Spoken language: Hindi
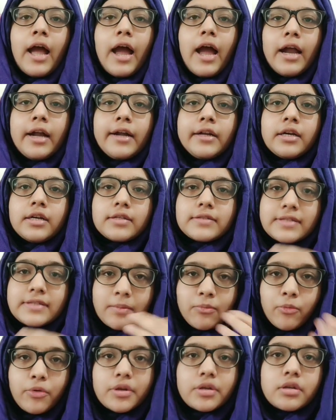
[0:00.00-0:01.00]
एंड
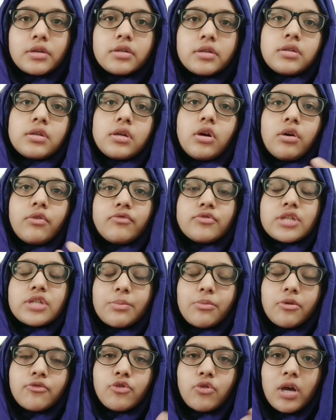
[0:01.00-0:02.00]
सम क्वेश्चन
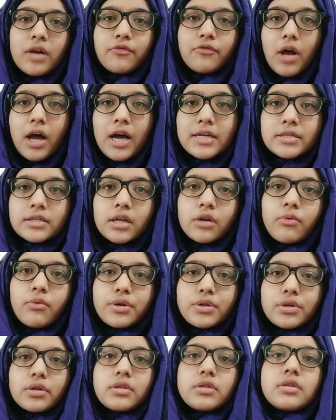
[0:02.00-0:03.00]
सम ऑफ यू हैव आज द
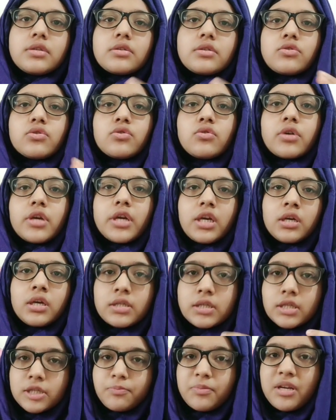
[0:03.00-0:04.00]
क्वेश्चन जो कि
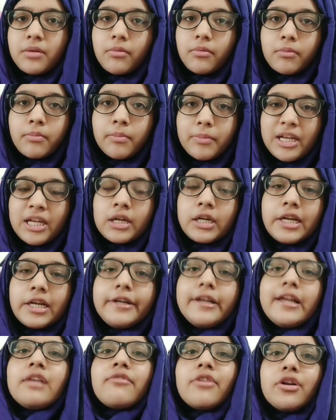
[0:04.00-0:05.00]
जिन पर एक
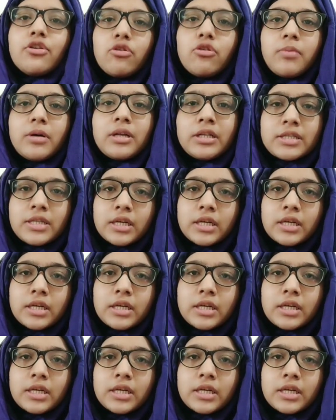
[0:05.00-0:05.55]
डिटेल वीडियो बन